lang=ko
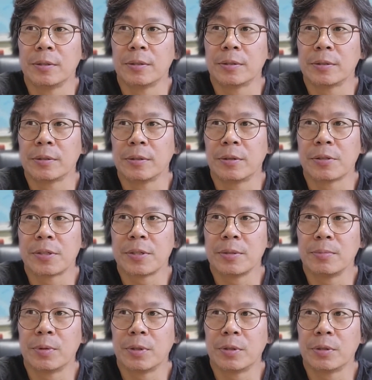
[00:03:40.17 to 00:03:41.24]
그것이
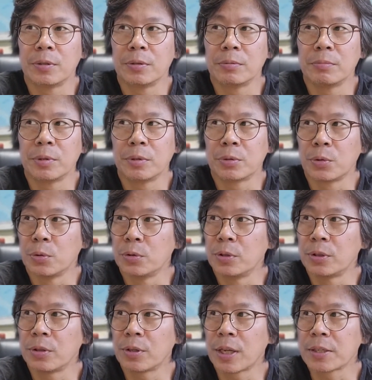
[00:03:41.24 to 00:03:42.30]
뭐, 뭐 돈을
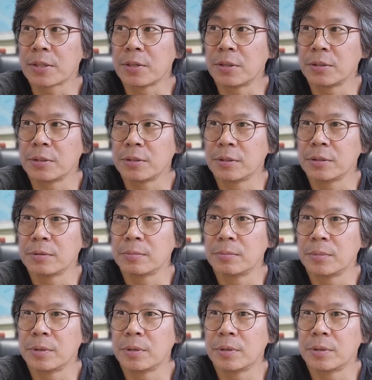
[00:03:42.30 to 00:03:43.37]
떠나서
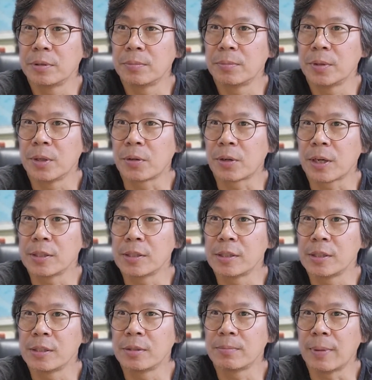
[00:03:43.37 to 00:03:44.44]
뭐 여러
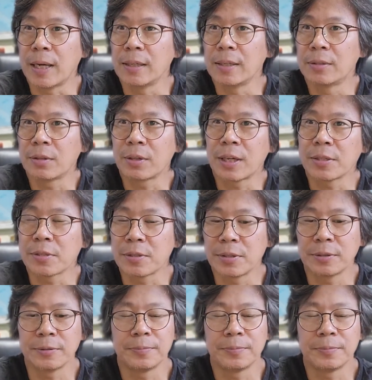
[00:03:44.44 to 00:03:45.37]
가지를 많이 떠나서